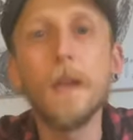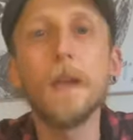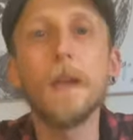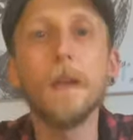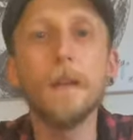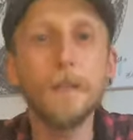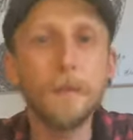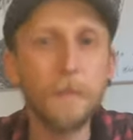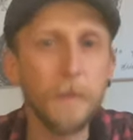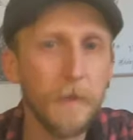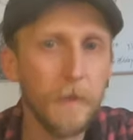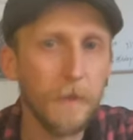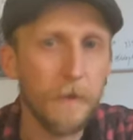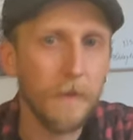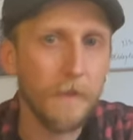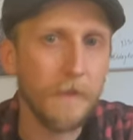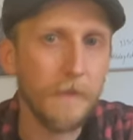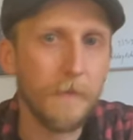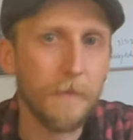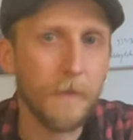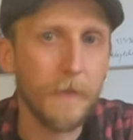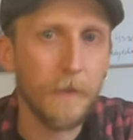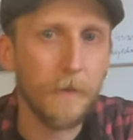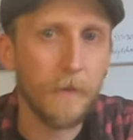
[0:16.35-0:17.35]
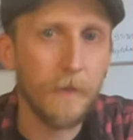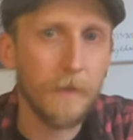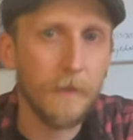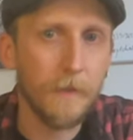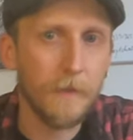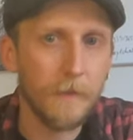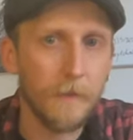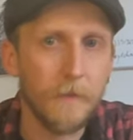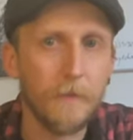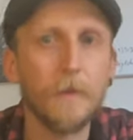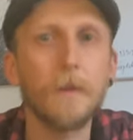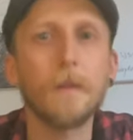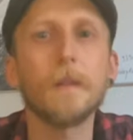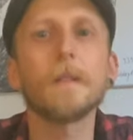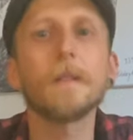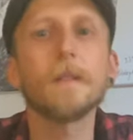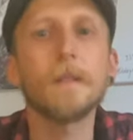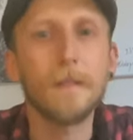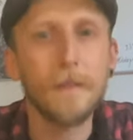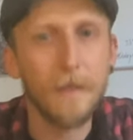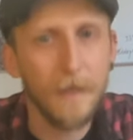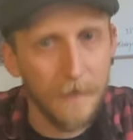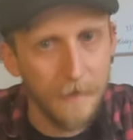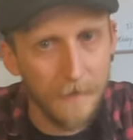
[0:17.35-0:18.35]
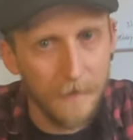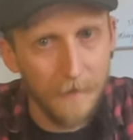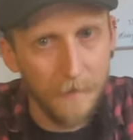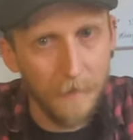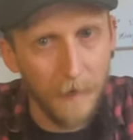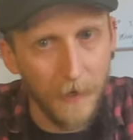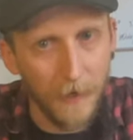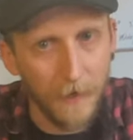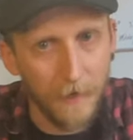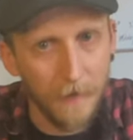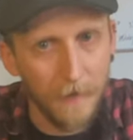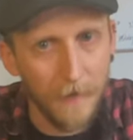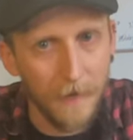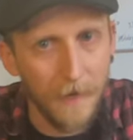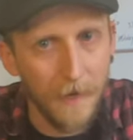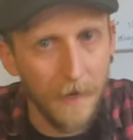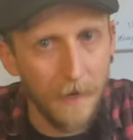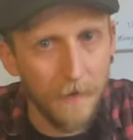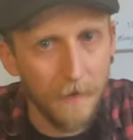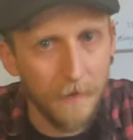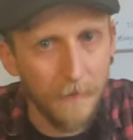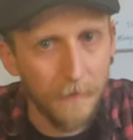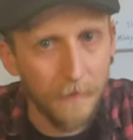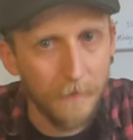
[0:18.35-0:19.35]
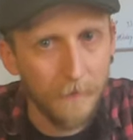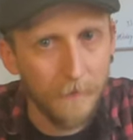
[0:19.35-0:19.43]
Ich bin euer Violet und das ist mein Kanal.